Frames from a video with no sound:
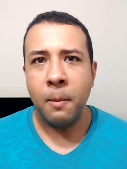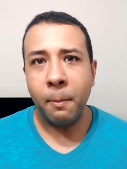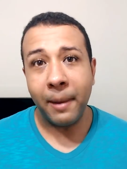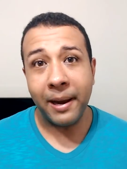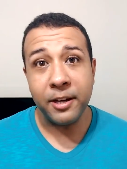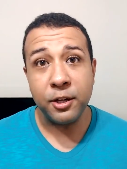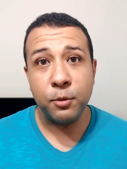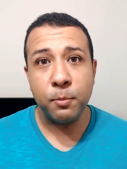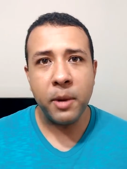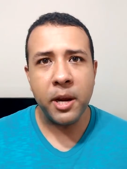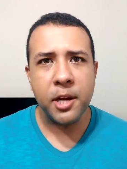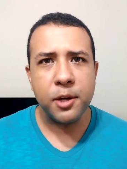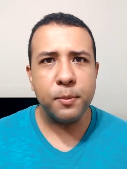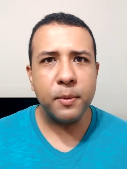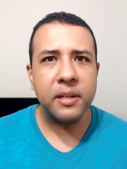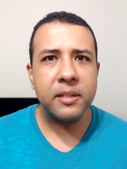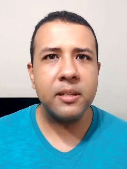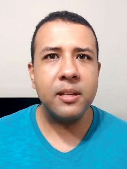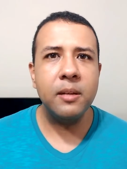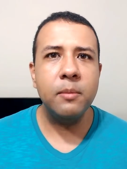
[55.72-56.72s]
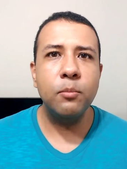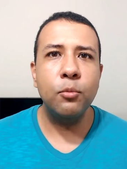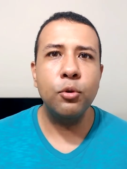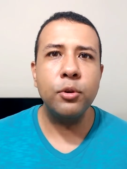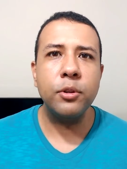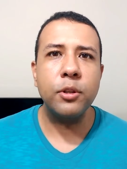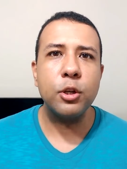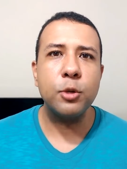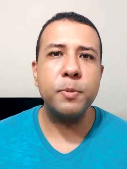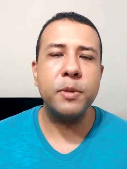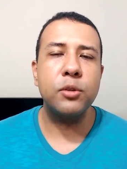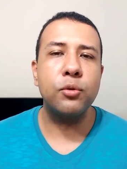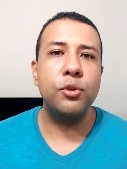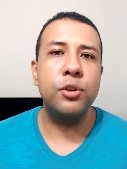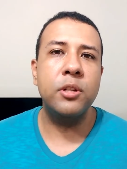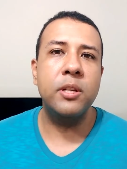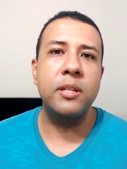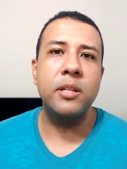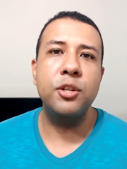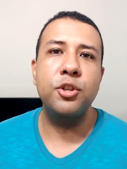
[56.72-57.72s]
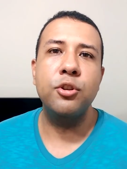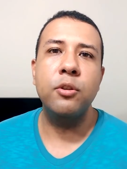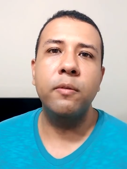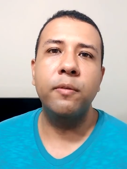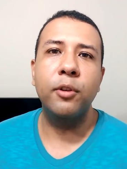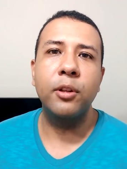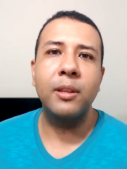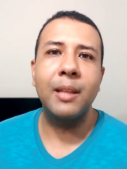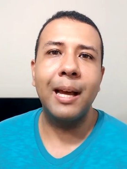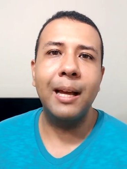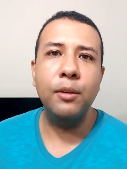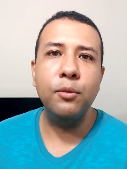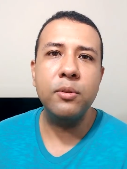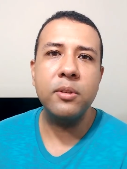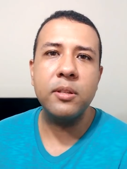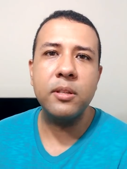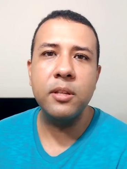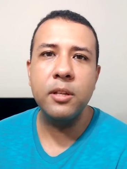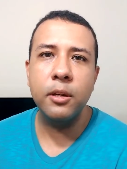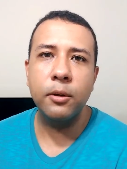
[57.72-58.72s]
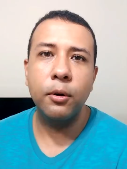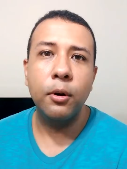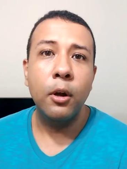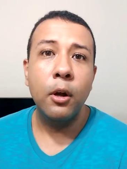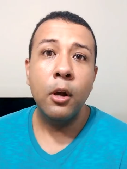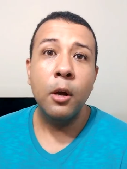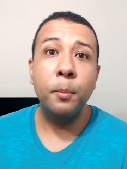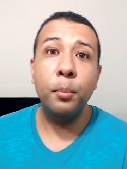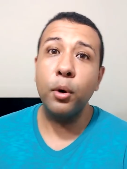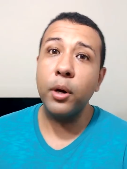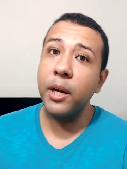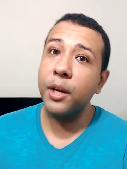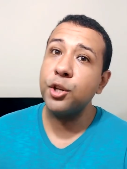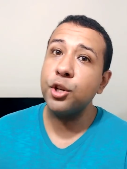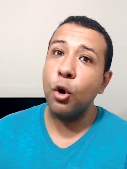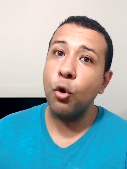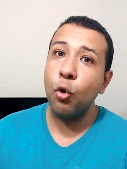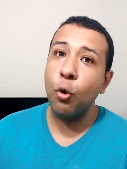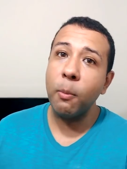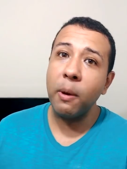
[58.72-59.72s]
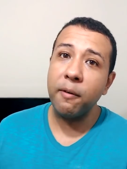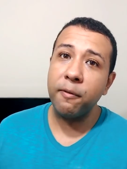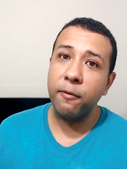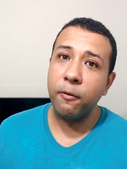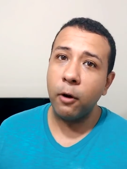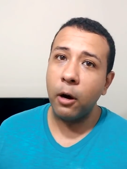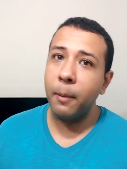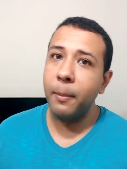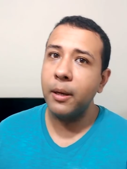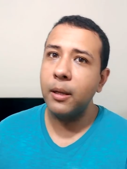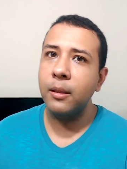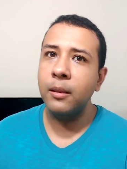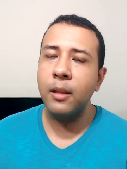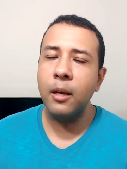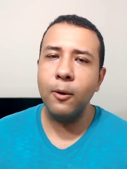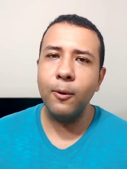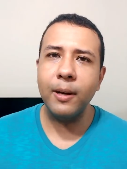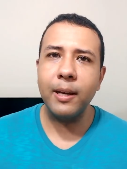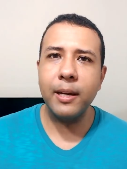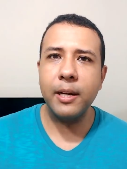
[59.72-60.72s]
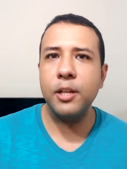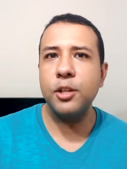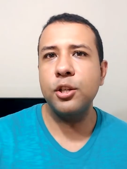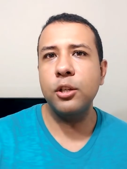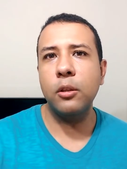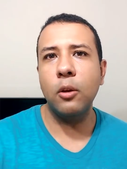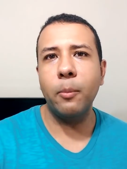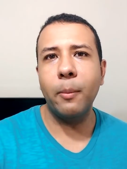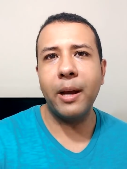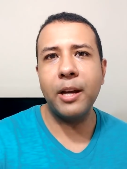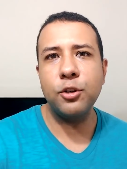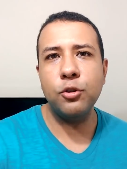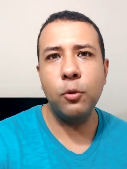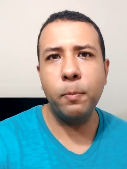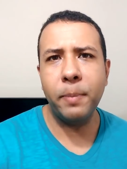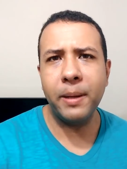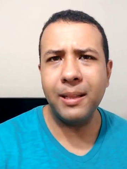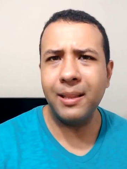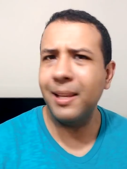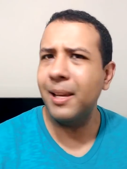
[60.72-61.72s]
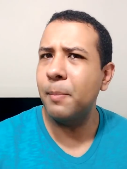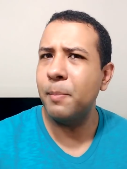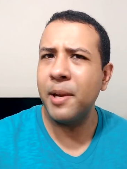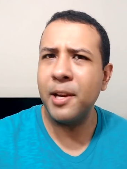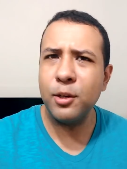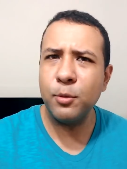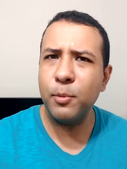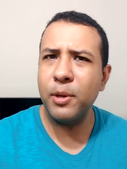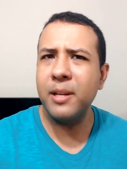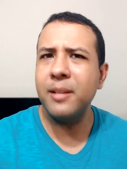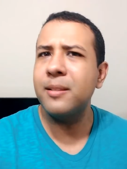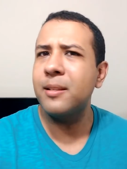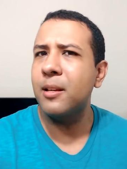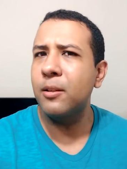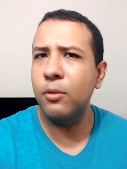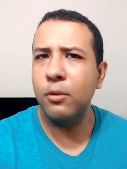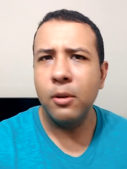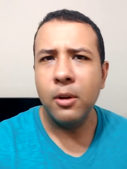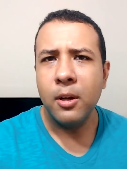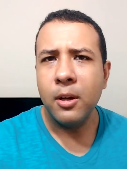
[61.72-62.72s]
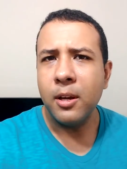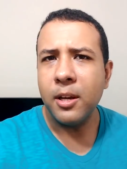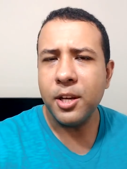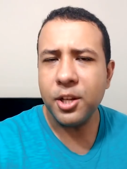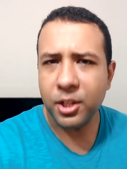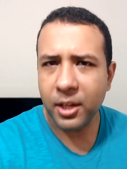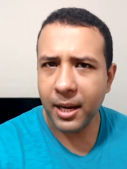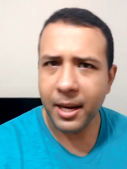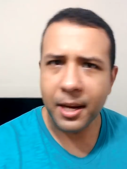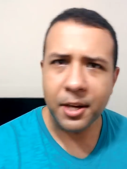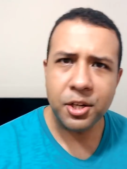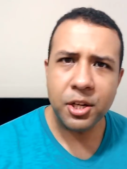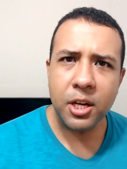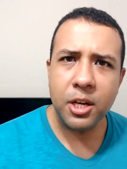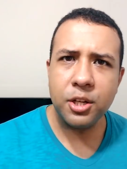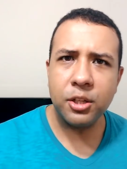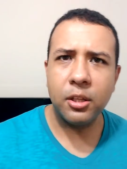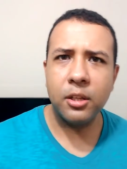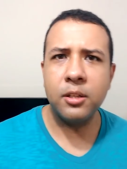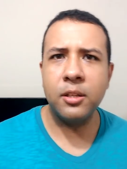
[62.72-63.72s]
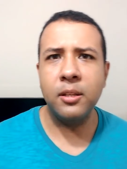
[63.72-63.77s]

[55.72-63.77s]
mas mesmo assim muitas pessoas decidiram votar no Ciro, porque de alguma forma não acreditam mais no PT, mesmo eles sendo esquerdistas.